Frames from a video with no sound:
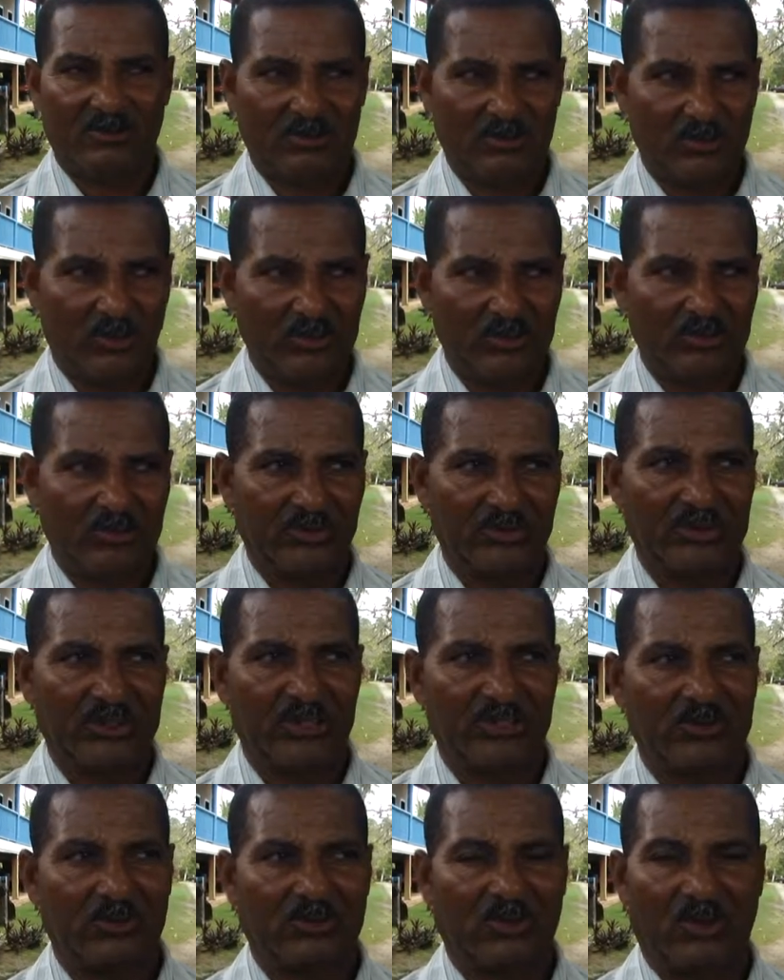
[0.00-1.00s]
Todos os
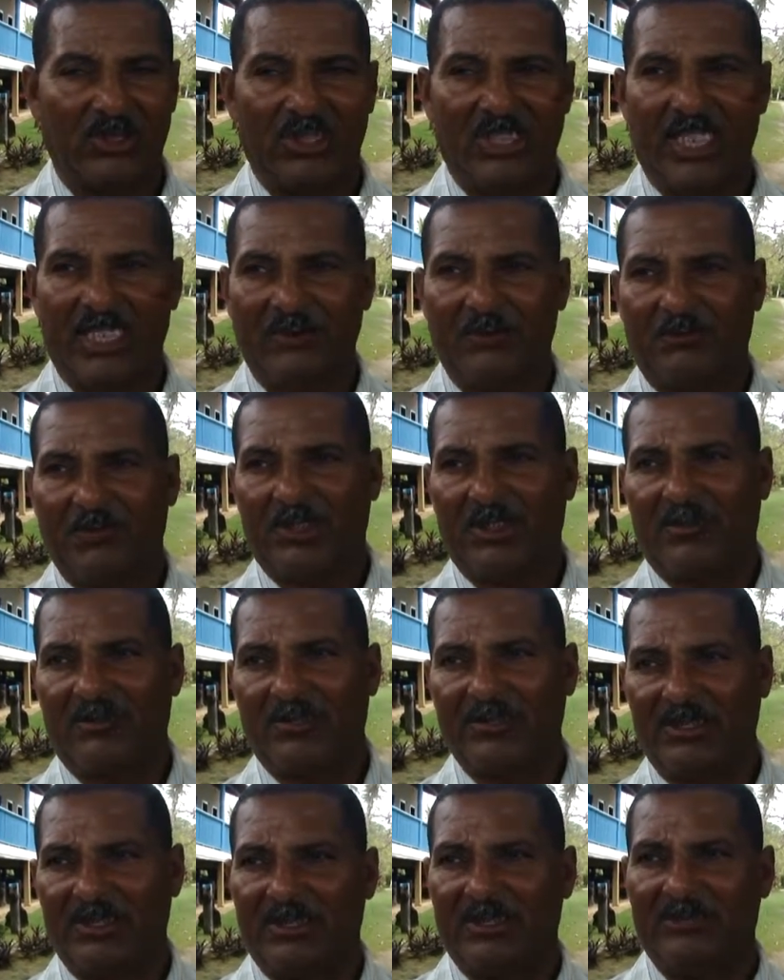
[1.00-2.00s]
dias eu estou ligado no programa
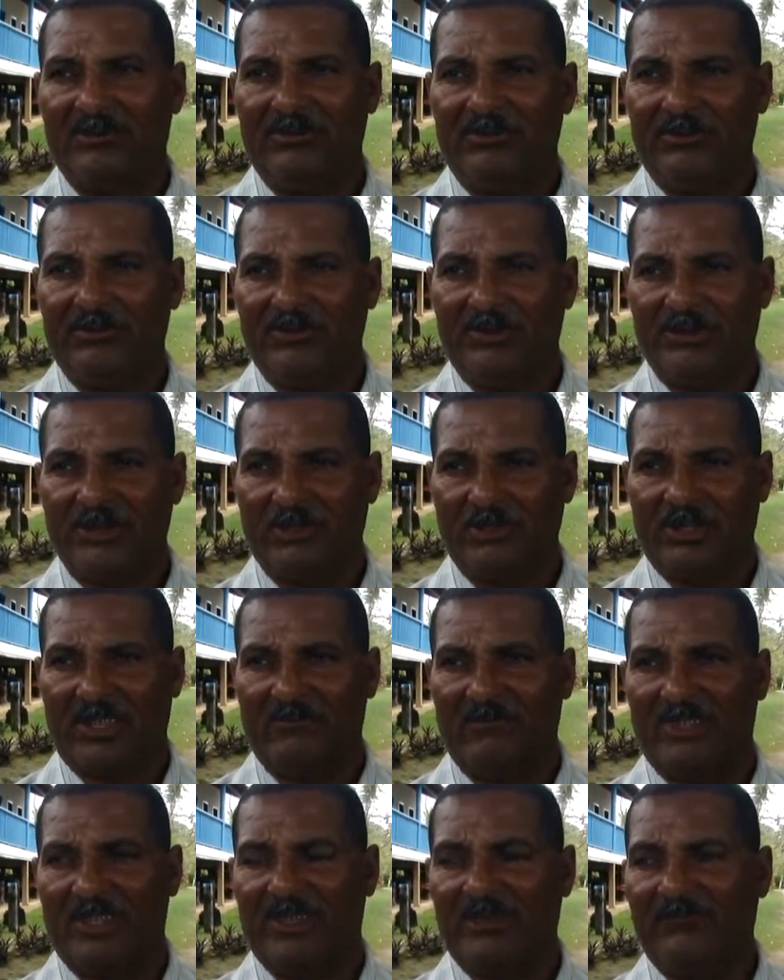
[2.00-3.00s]
dele, o seu
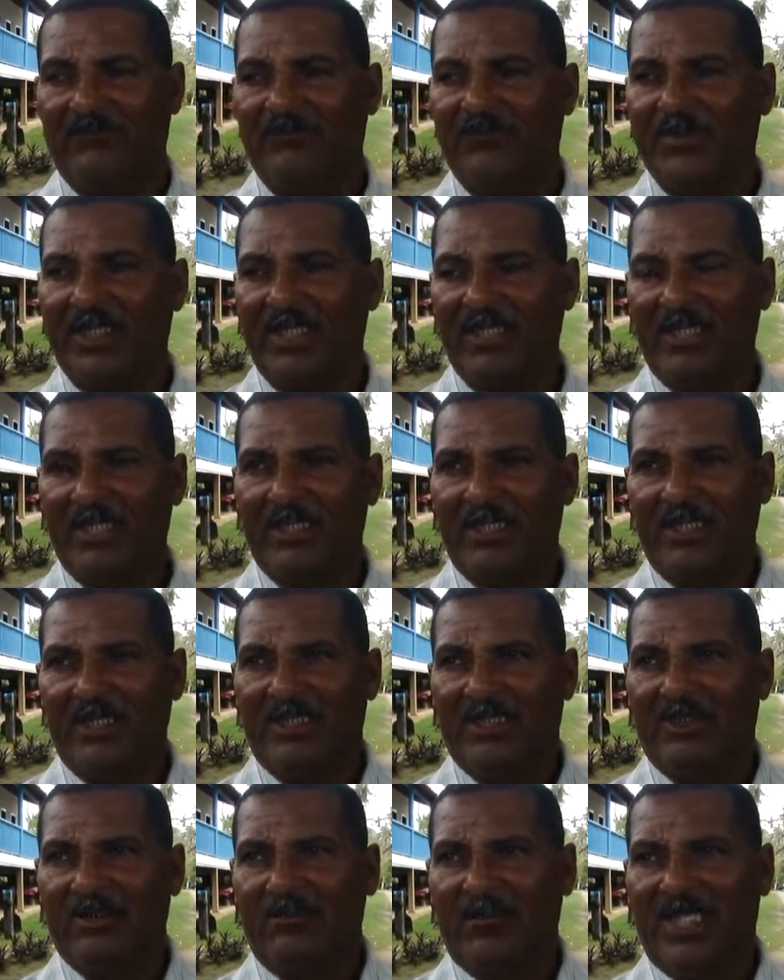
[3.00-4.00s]
também.
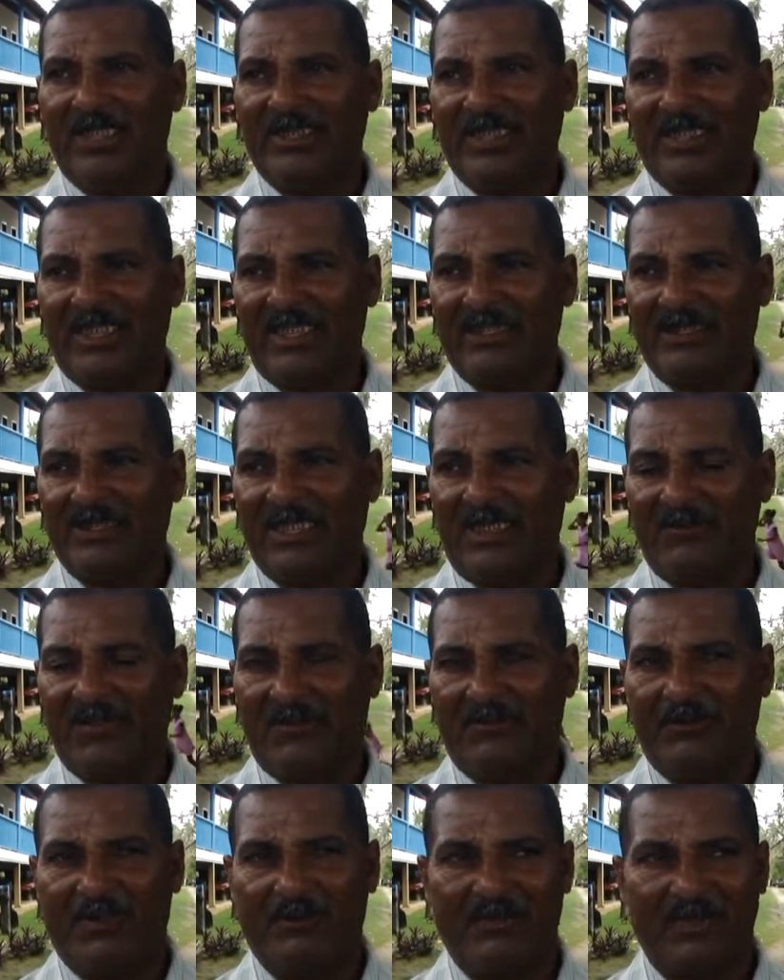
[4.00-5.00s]
E o mais agradecer a minha
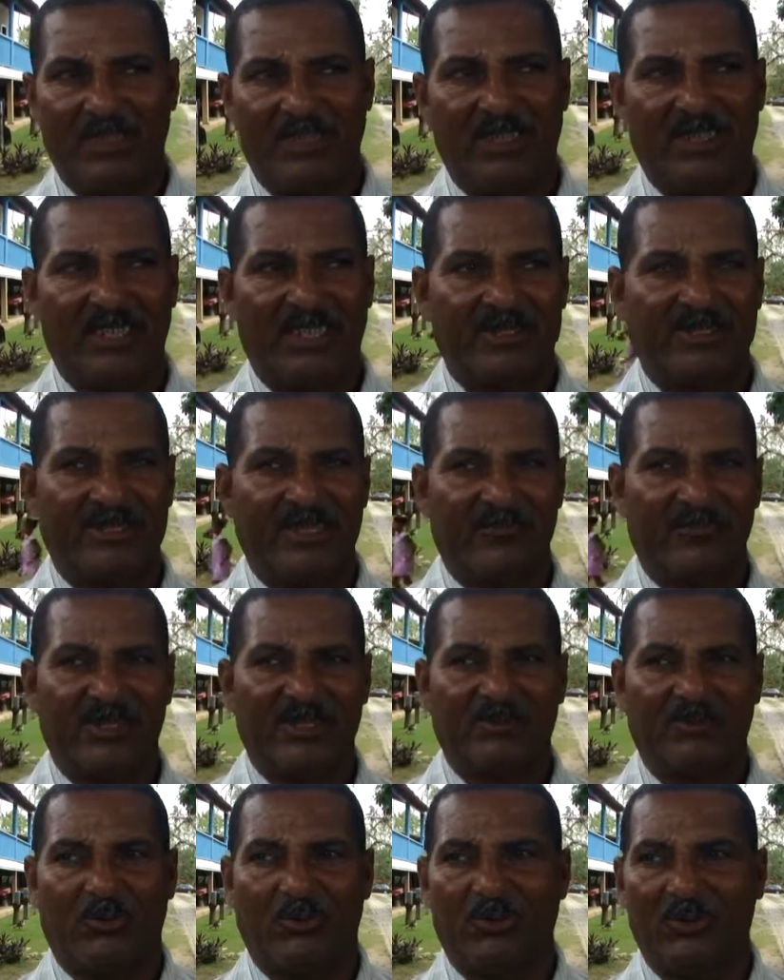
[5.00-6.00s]
família, agradecer a minha
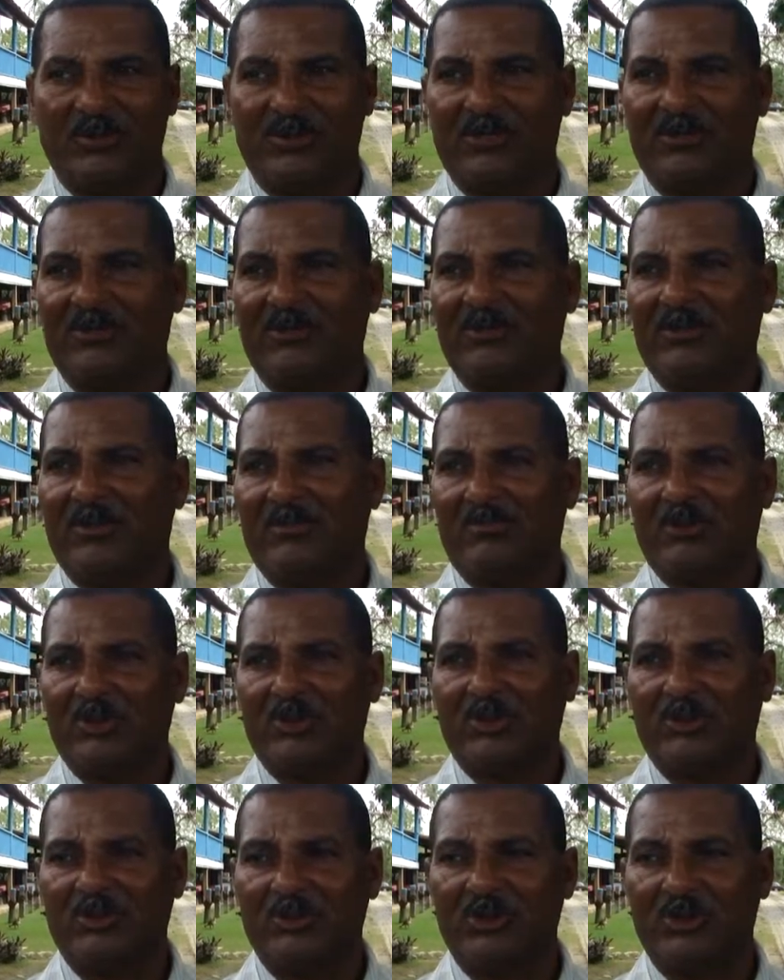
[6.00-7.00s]
esposa, meus
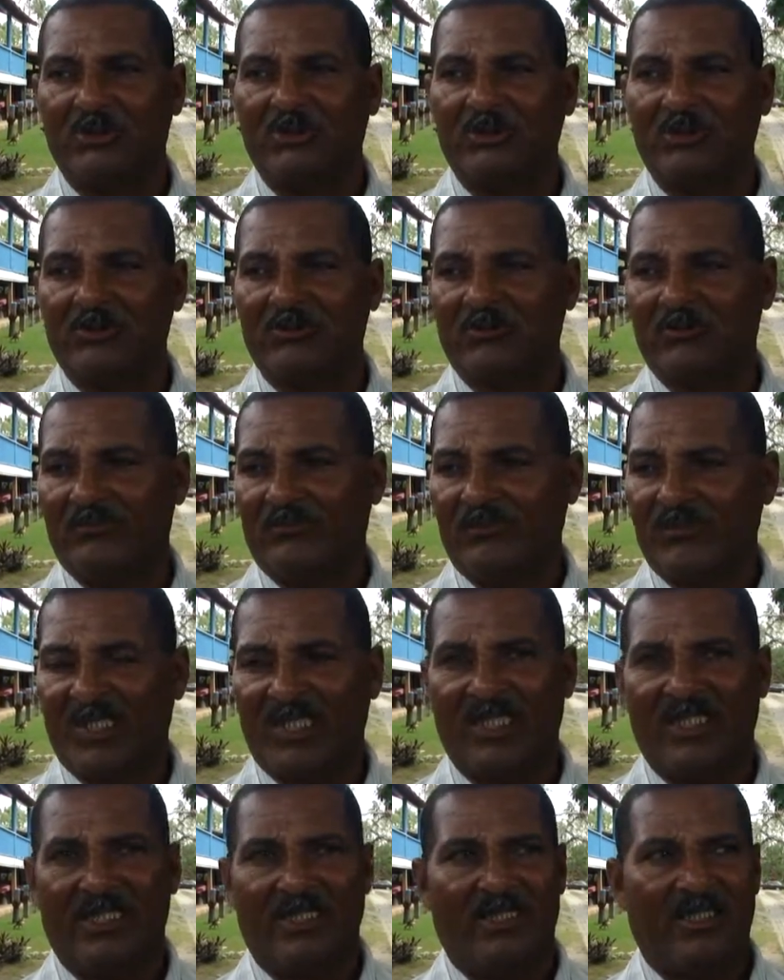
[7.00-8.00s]
filhos.
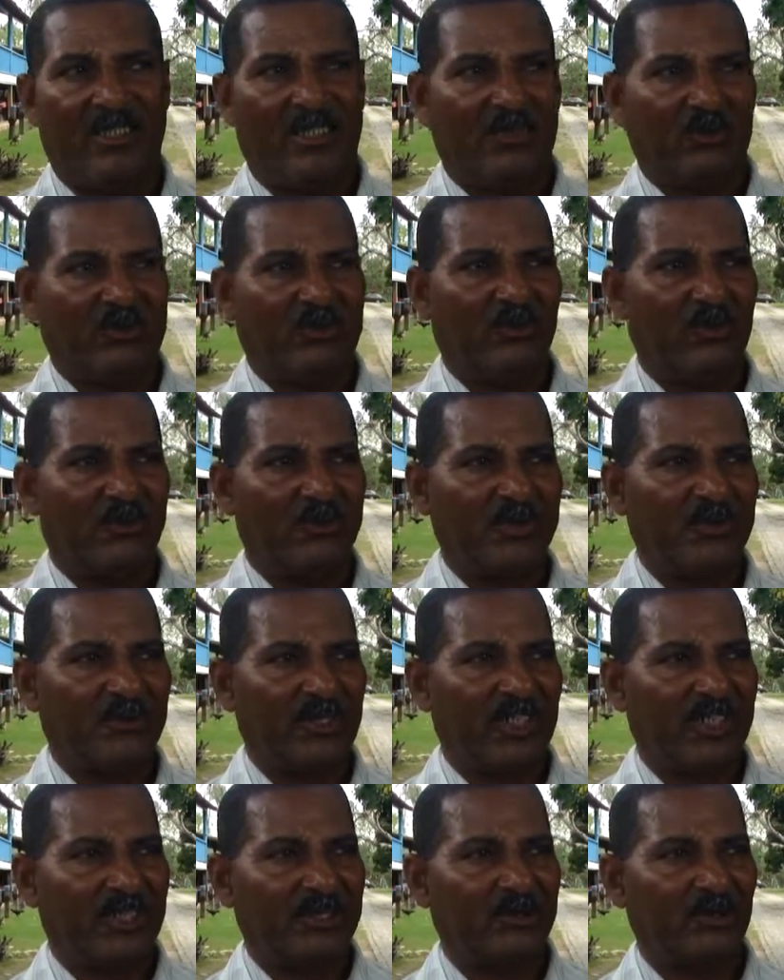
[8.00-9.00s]
Eu tive o
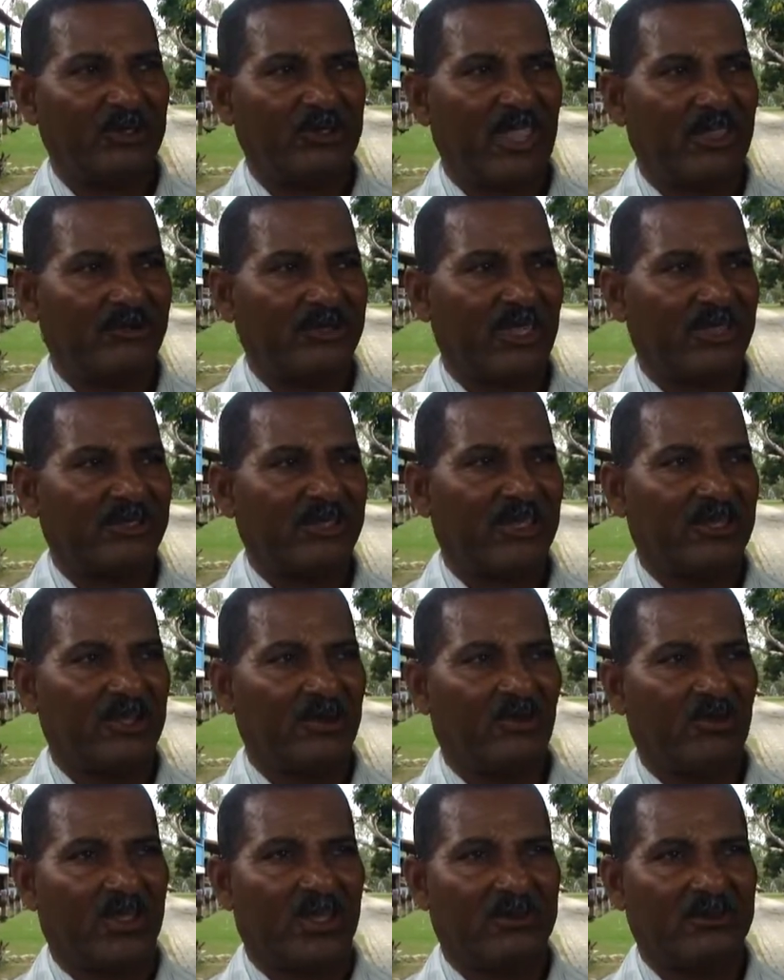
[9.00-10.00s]
privilégio de hoje estar tá com
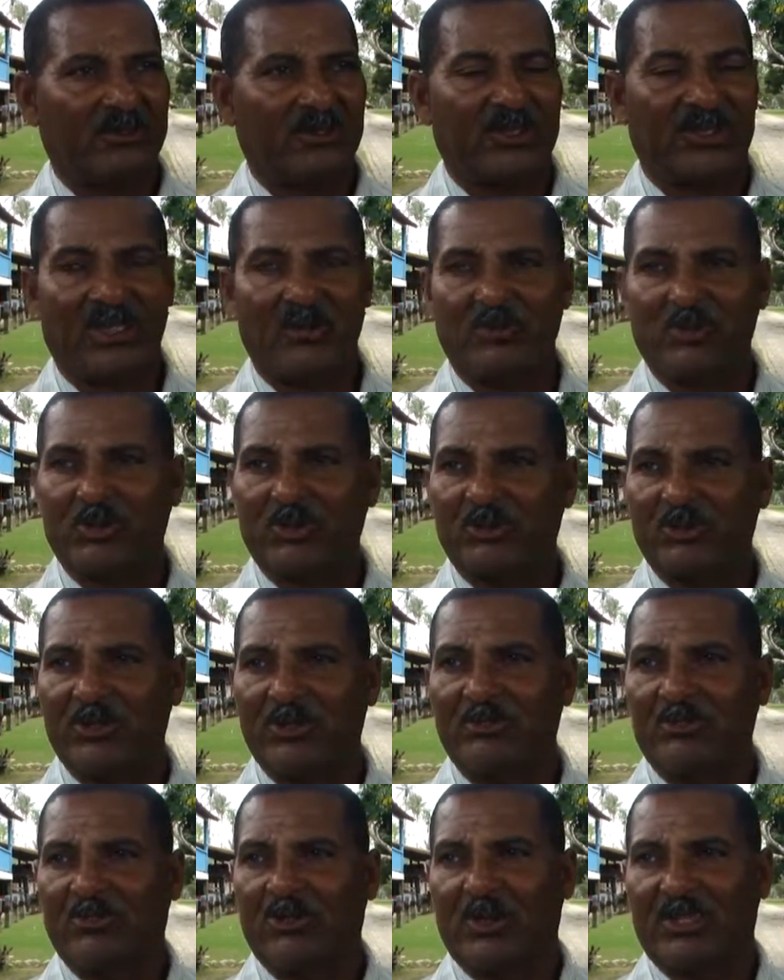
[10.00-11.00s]
61 anos, criei meus
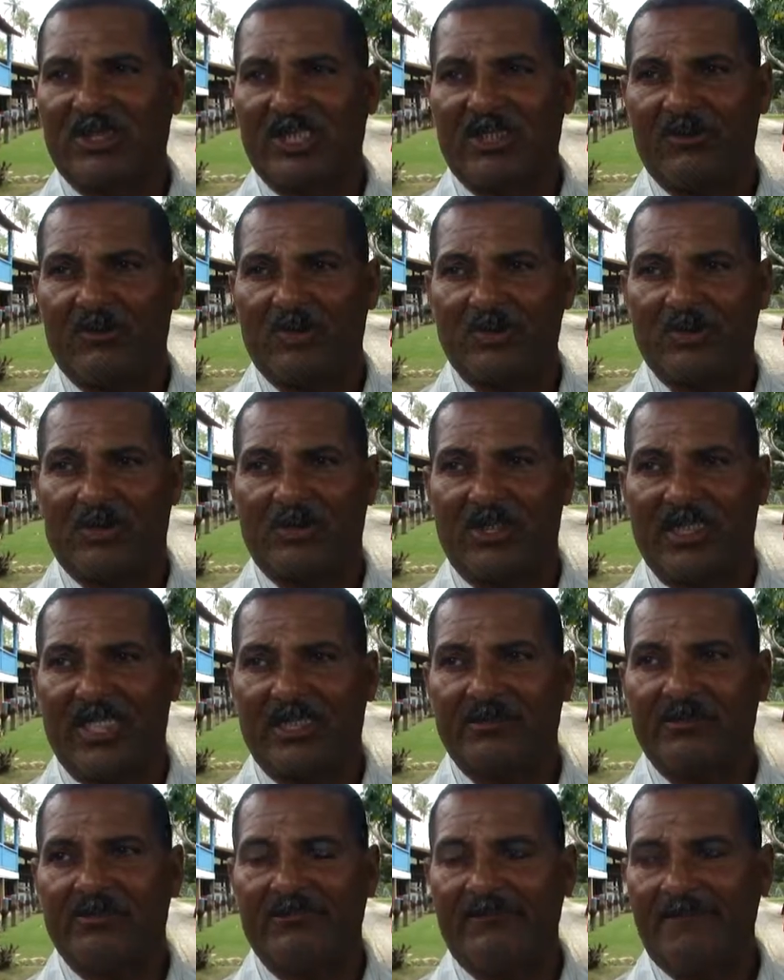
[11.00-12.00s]
filhos, estou até emocionado.